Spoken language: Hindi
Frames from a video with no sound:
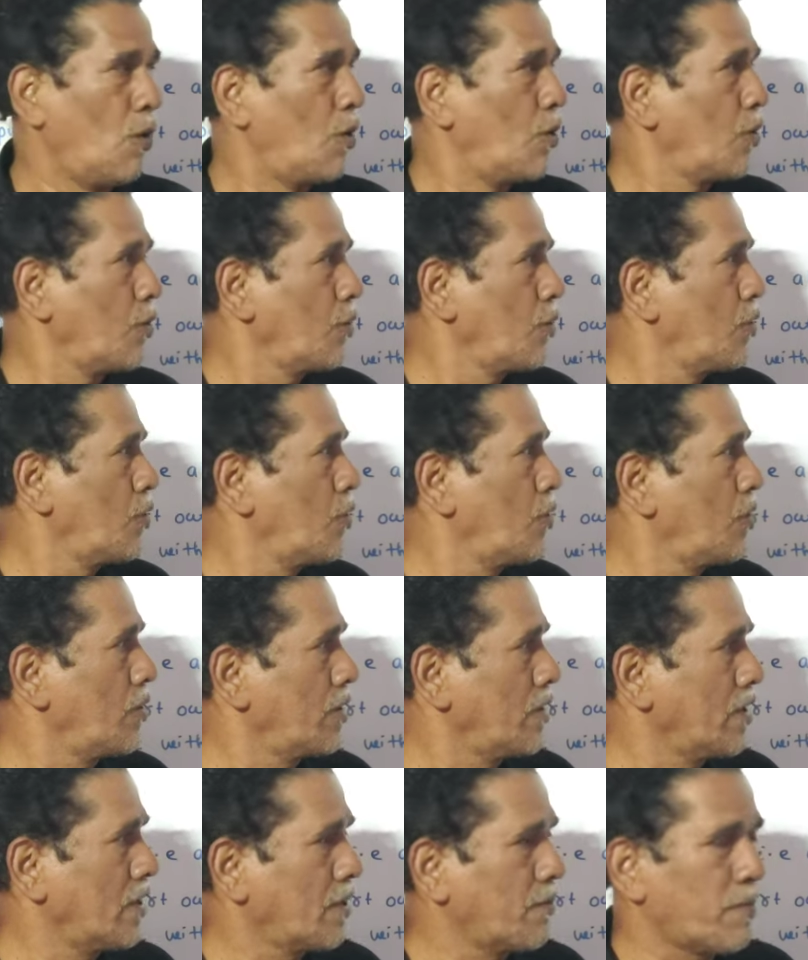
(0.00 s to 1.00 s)
और
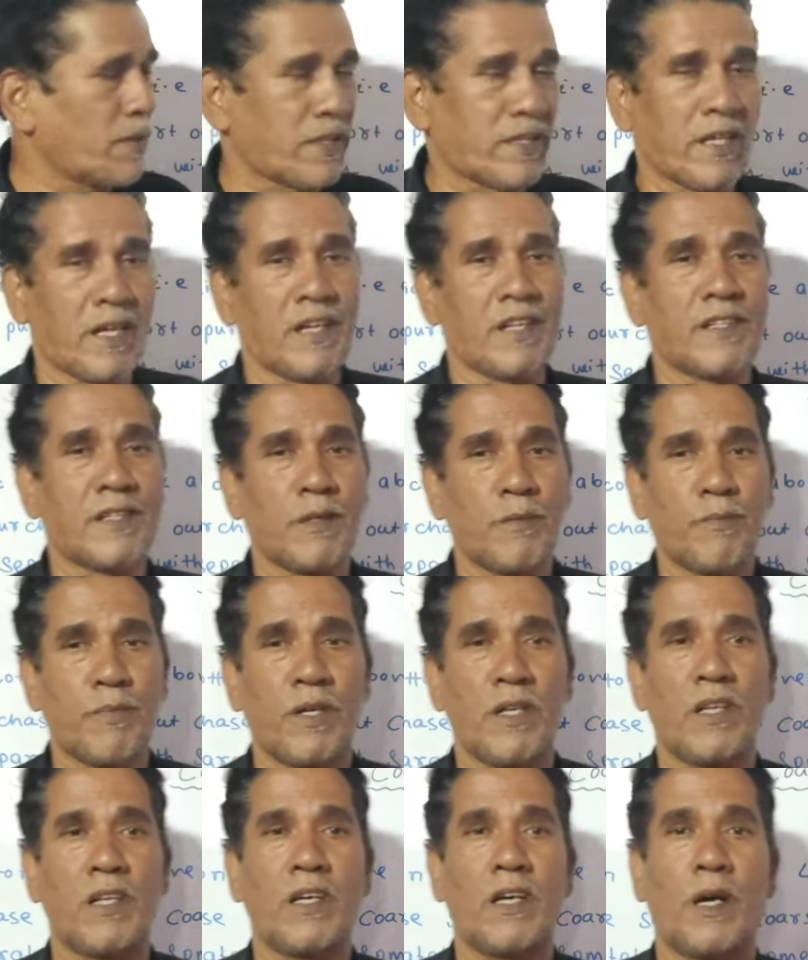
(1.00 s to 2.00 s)
ये बताने से
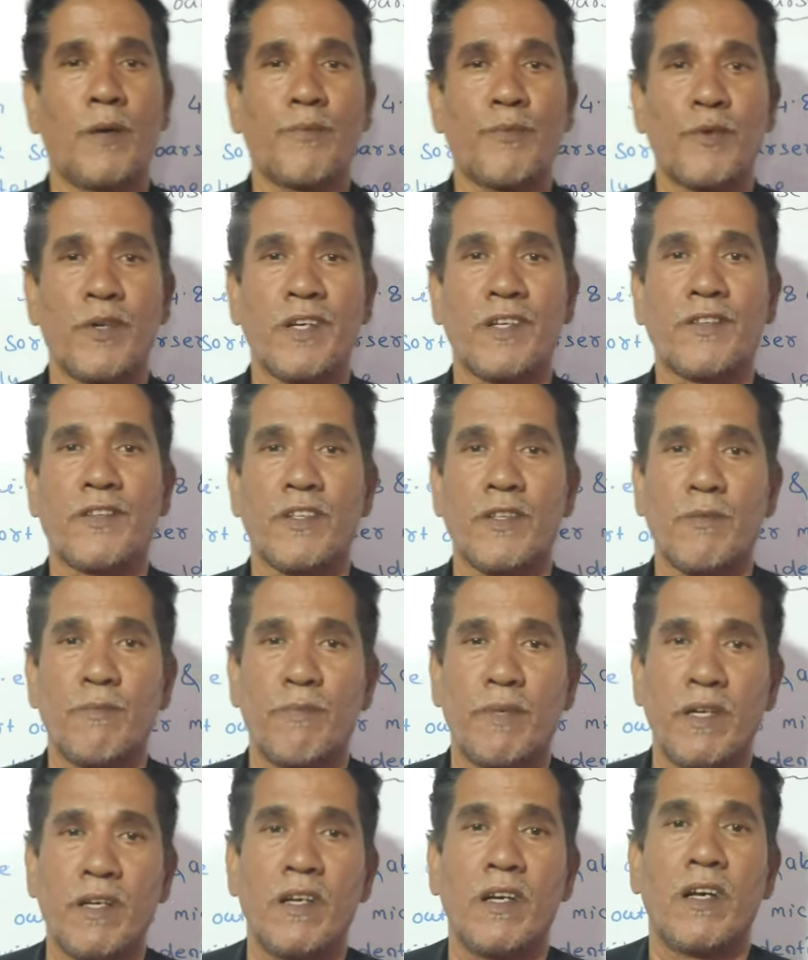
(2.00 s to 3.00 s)
पहले आपको एक चीज़
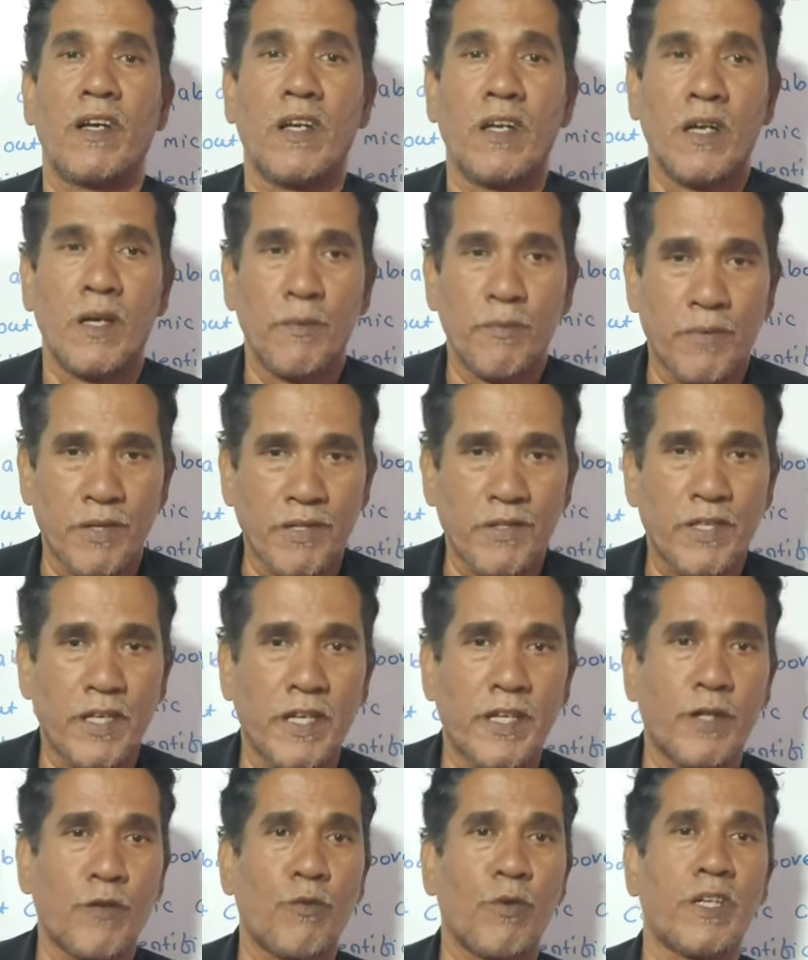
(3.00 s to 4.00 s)
मैं फिर
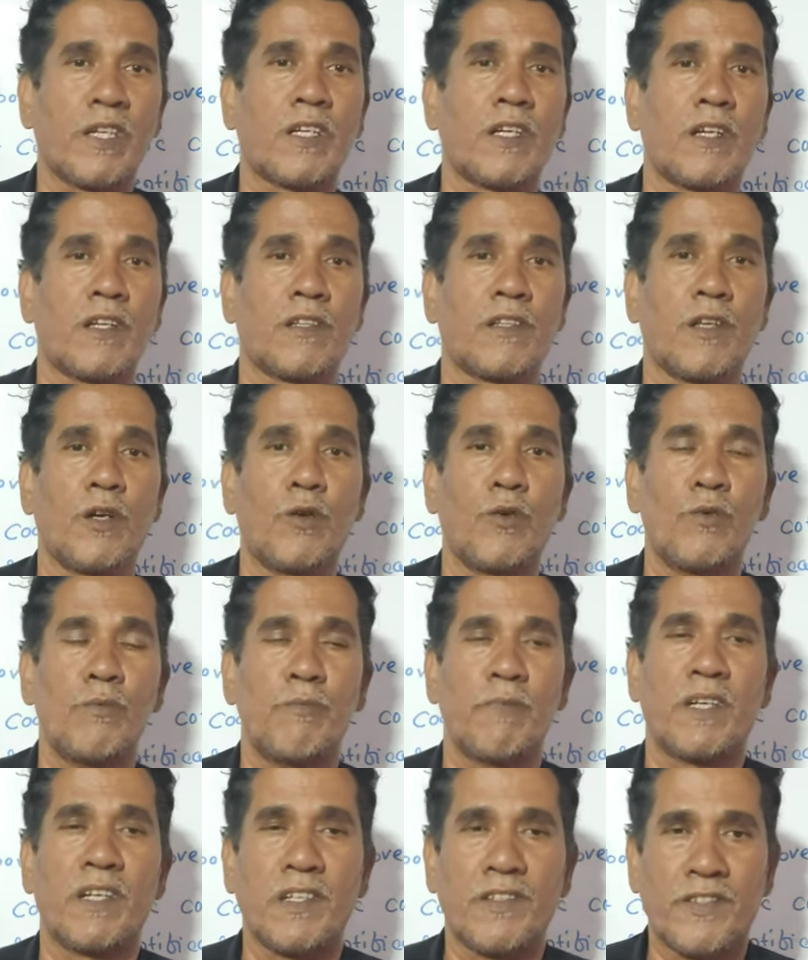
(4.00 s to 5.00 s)
से रिक्वेस्ट करता हूँ
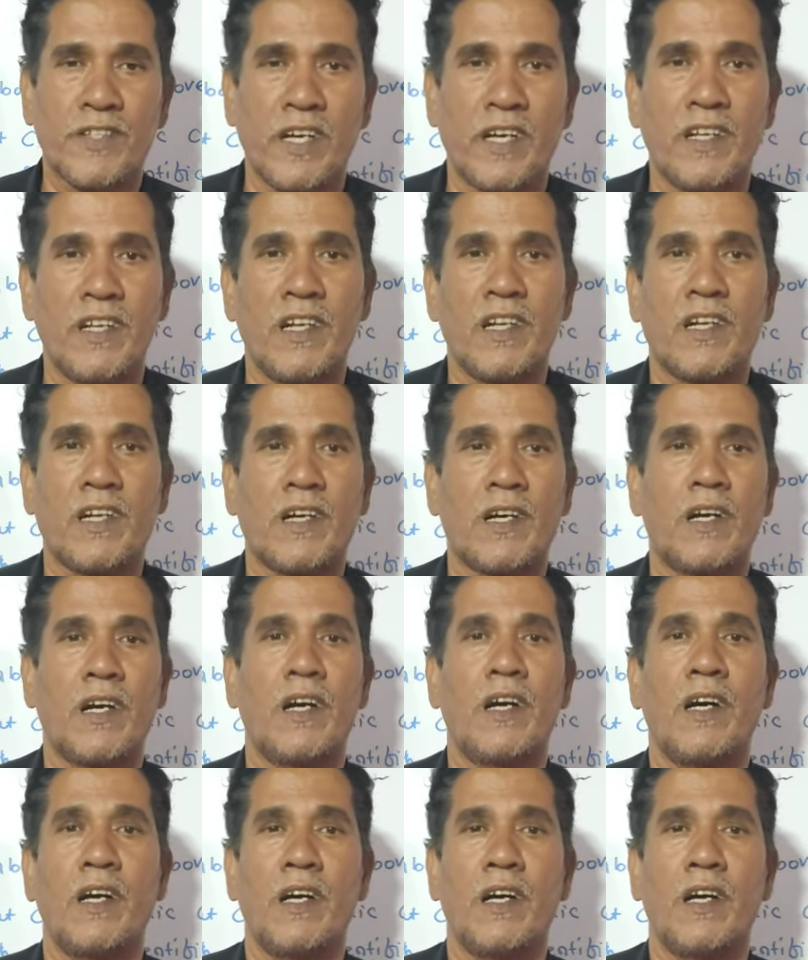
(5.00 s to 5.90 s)
मेरा चैनल का